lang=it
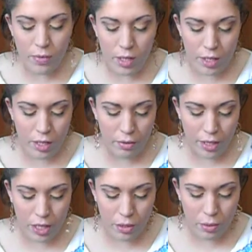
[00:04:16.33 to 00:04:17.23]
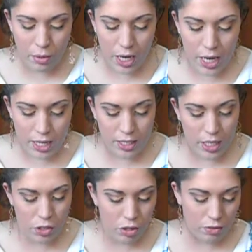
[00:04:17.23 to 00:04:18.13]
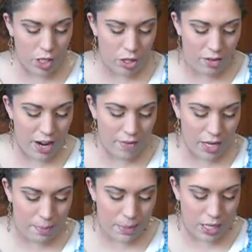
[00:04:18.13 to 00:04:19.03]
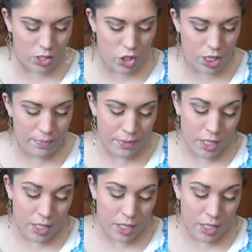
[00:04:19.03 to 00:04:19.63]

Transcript: allora io qua adesso devo ritrovarvi la pagina